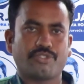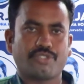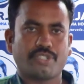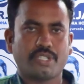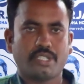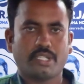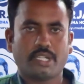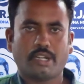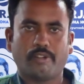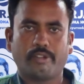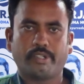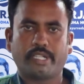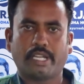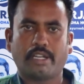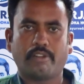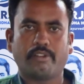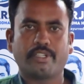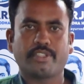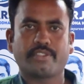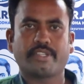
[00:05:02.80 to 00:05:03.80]
నుంచి ఆవిడకి
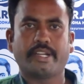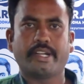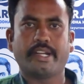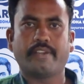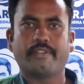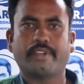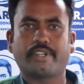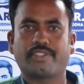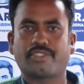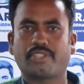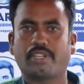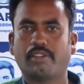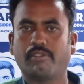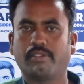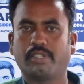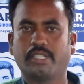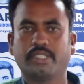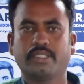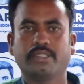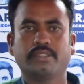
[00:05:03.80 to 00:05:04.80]
ఎలాంటి సైడ్ ఎఫెక్ట్స్
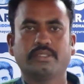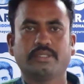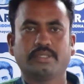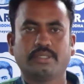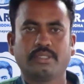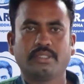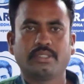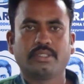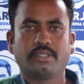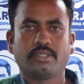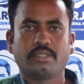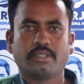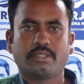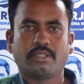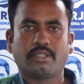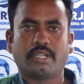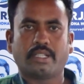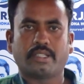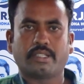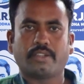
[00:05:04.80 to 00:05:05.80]
లేవండి
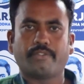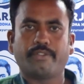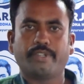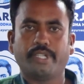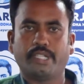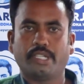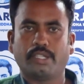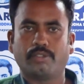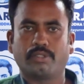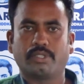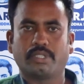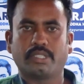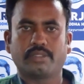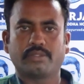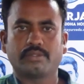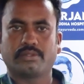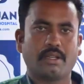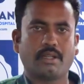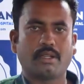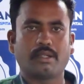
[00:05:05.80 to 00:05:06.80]
అంతా ఫ్రీగా
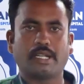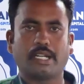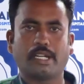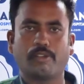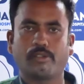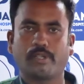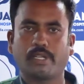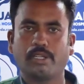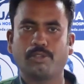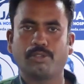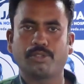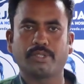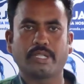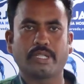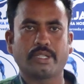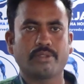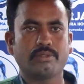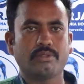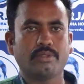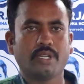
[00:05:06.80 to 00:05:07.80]
ఉన్నారు
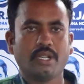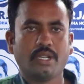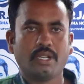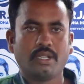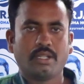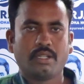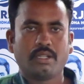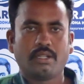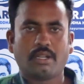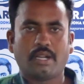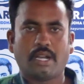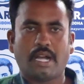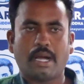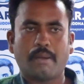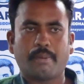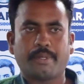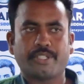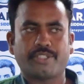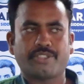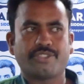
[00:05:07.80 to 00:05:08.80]
నడవగలుగుతున్నారు
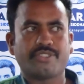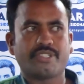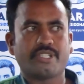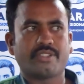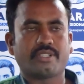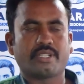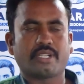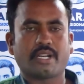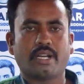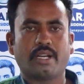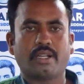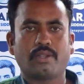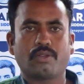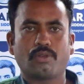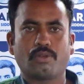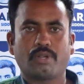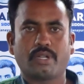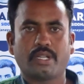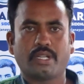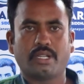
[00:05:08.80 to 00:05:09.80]
ఆపరేషన్ చేసిన కాలు
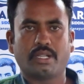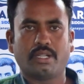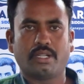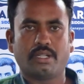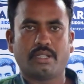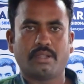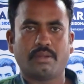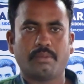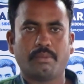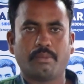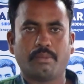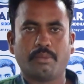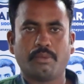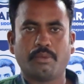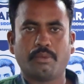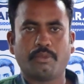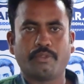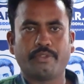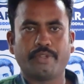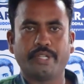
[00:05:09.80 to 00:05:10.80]
కూడా
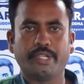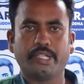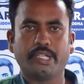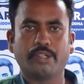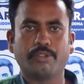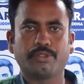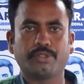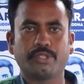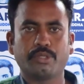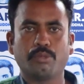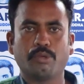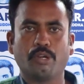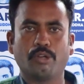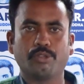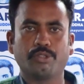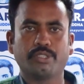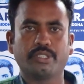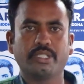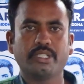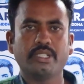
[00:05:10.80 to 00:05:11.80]
ఫ్రీగా ఉంది
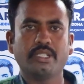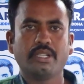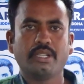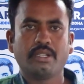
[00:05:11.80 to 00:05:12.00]
బాగుంది